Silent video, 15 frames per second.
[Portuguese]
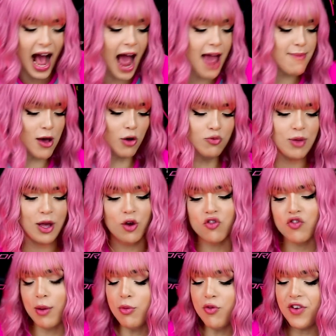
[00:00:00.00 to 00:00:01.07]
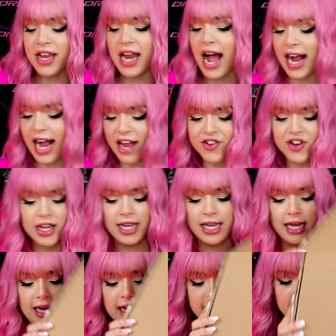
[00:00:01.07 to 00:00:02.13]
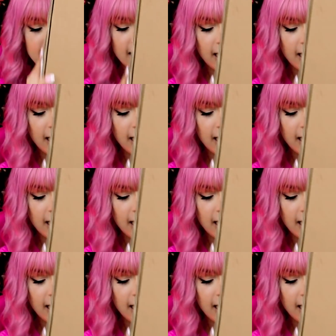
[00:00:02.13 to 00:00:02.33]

Ai, meu Deus, vamos virar a caixa aqui.